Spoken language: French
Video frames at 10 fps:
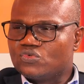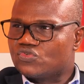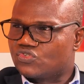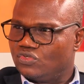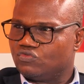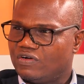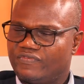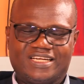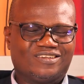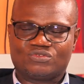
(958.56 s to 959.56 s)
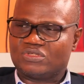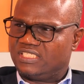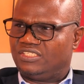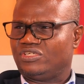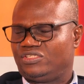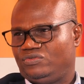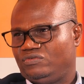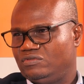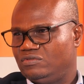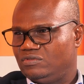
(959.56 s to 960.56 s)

tout ce qu'on doit faire dans toutes les situations.